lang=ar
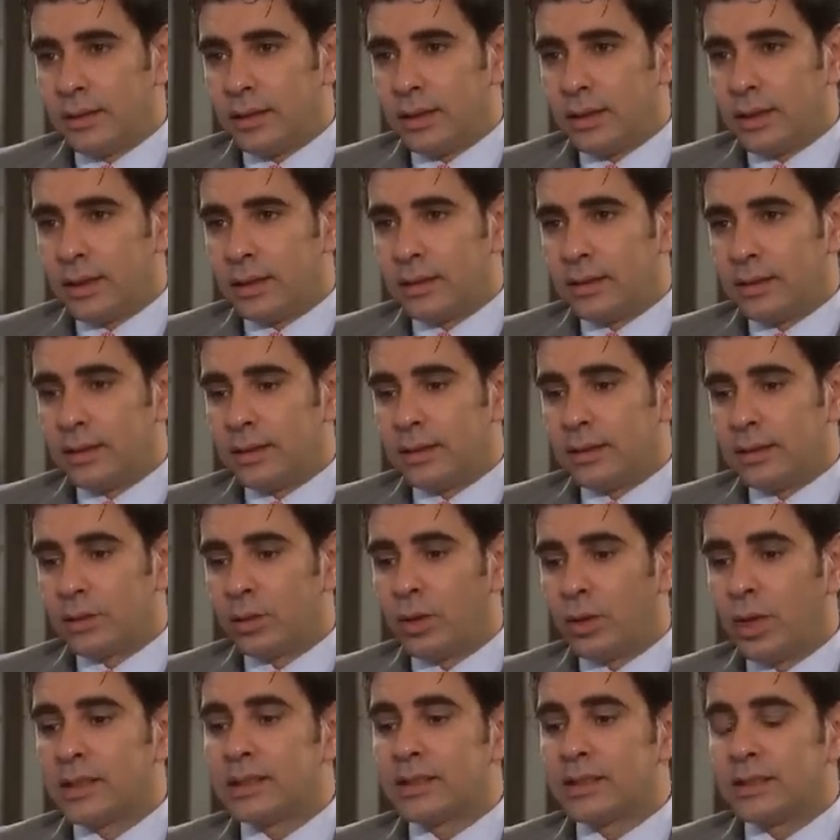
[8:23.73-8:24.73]
يعني
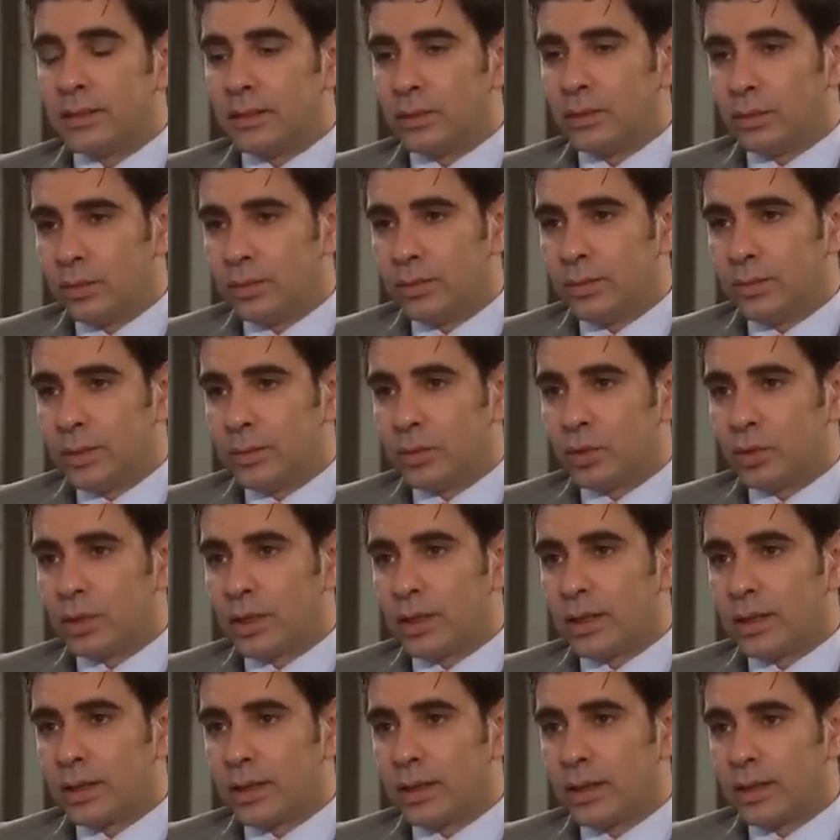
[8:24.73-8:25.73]
تحسنون من
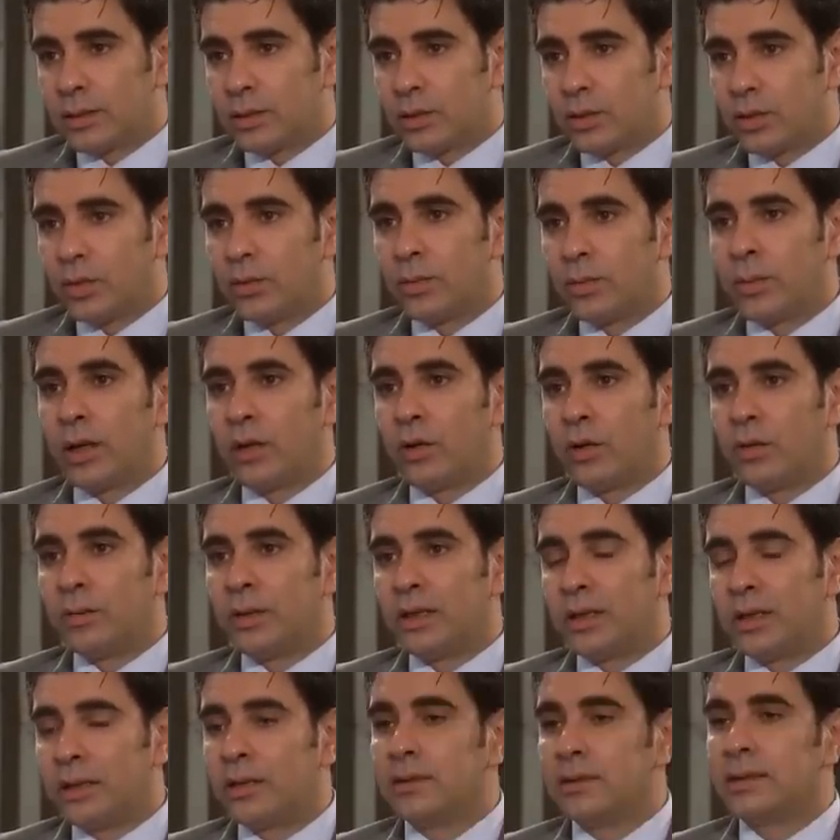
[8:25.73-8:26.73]
مشاركاتكم أو
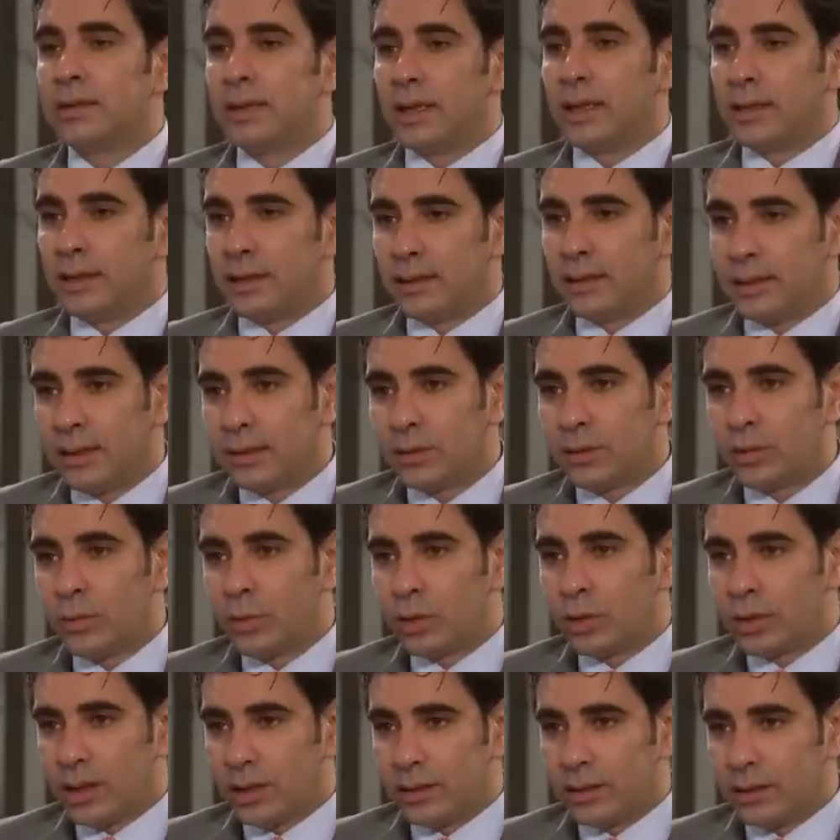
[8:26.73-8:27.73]
من
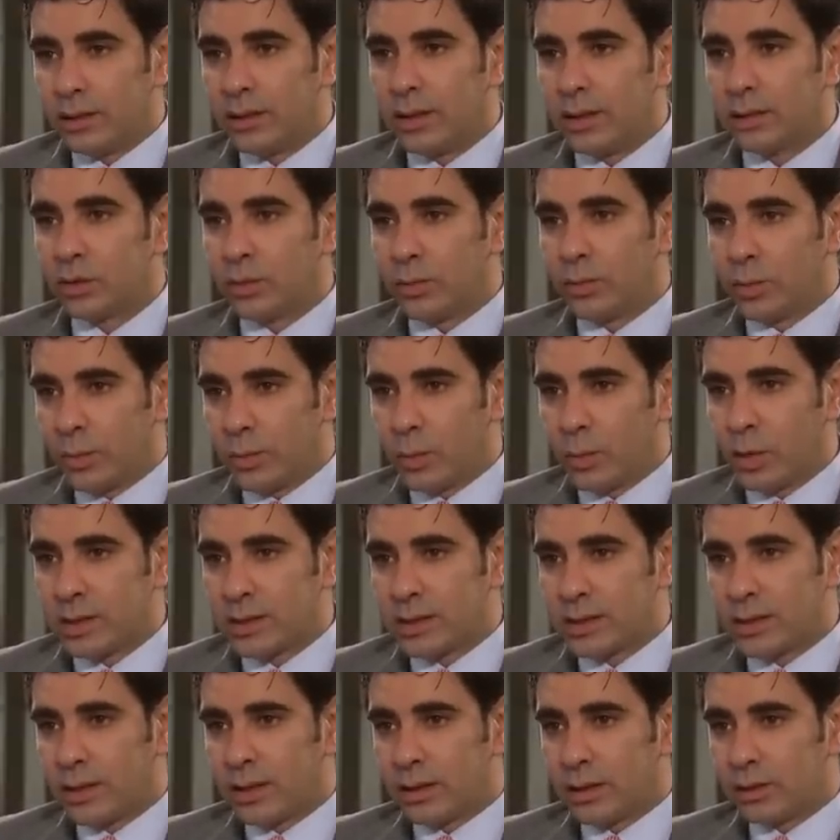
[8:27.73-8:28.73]
استعداداتكم وتحضيراتكم
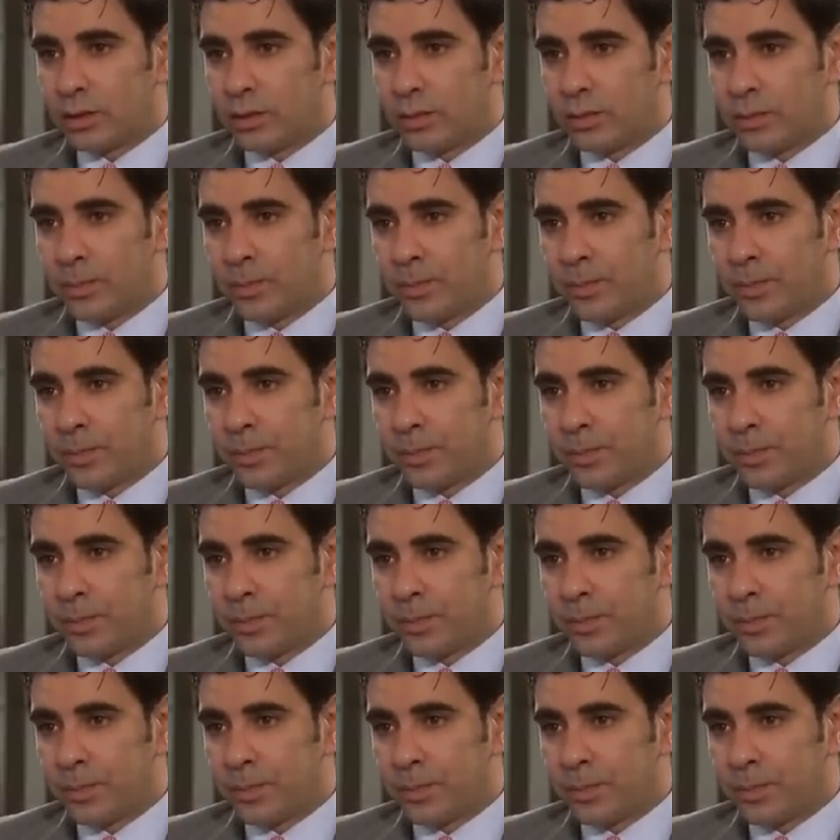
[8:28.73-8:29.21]
ومعسكراتكم؟